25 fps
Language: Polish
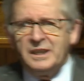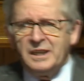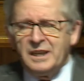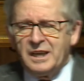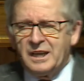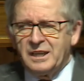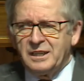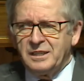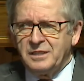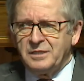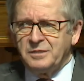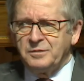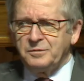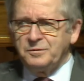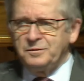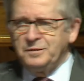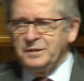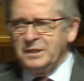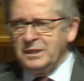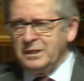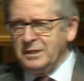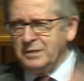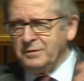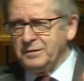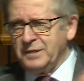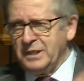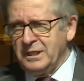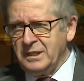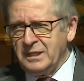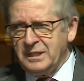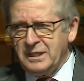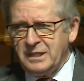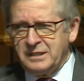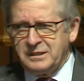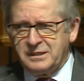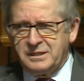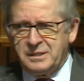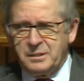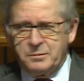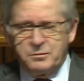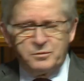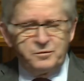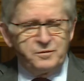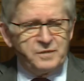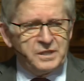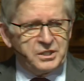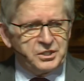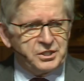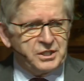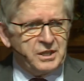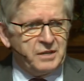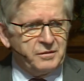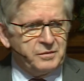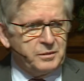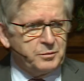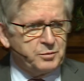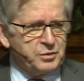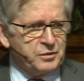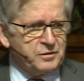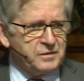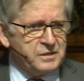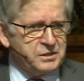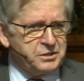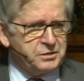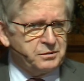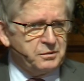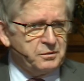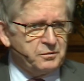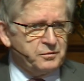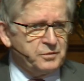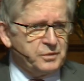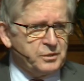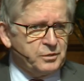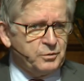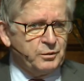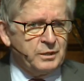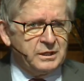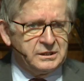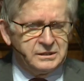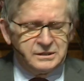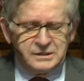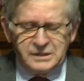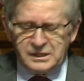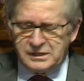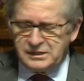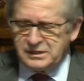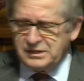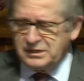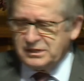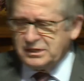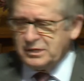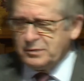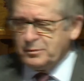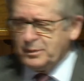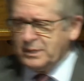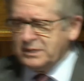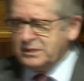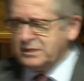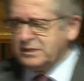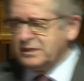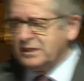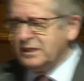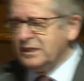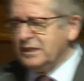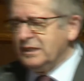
ale wiele, wiele lat temu w Warszawie prowadziłem wykłady na ten temat.